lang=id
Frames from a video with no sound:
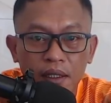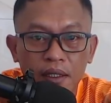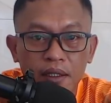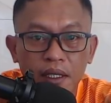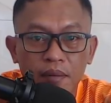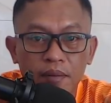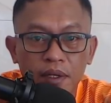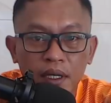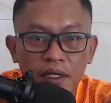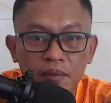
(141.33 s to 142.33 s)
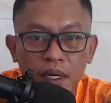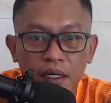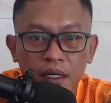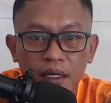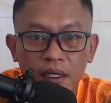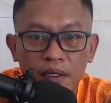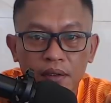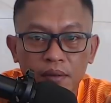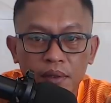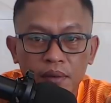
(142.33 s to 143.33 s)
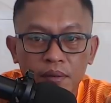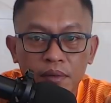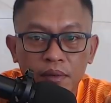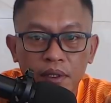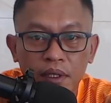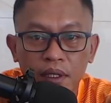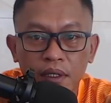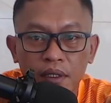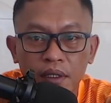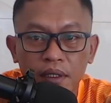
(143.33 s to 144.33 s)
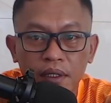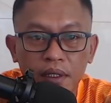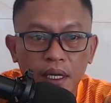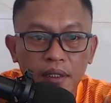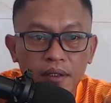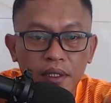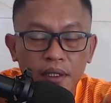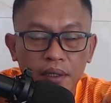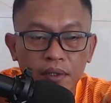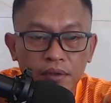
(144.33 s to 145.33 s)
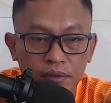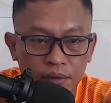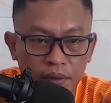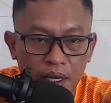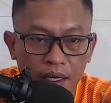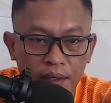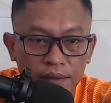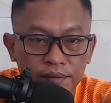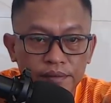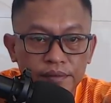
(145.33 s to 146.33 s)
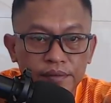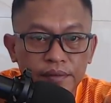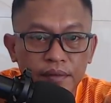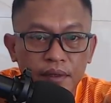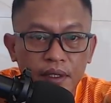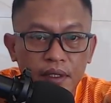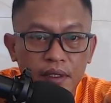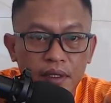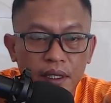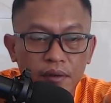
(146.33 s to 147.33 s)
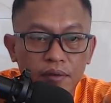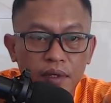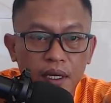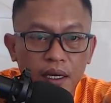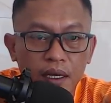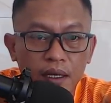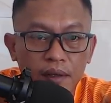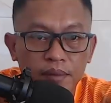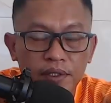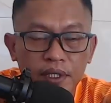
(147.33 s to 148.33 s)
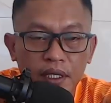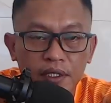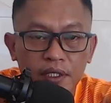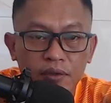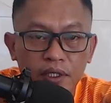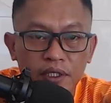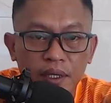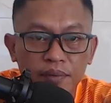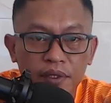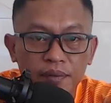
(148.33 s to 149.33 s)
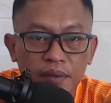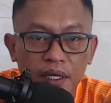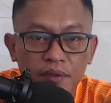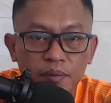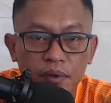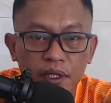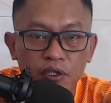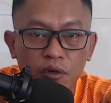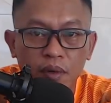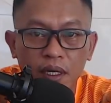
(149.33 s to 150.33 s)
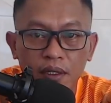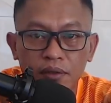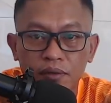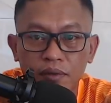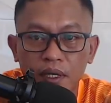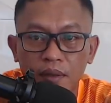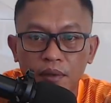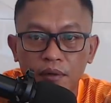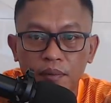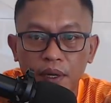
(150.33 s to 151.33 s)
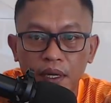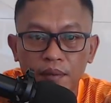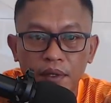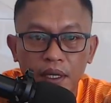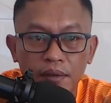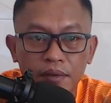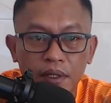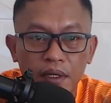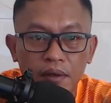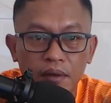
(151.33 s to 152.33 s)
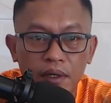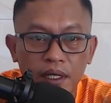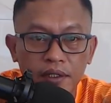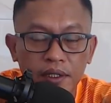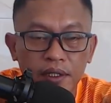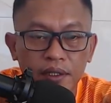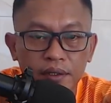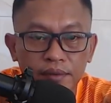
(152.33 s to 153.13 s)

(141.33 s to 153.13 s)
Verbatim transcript: yang mengakibatkan atau menimbulkan hilangnya nyawa seseorang Nah, guna menjaga situasi Kamtipnas, Polda Jawa Barat sudah berupaya melakukan koordinasi.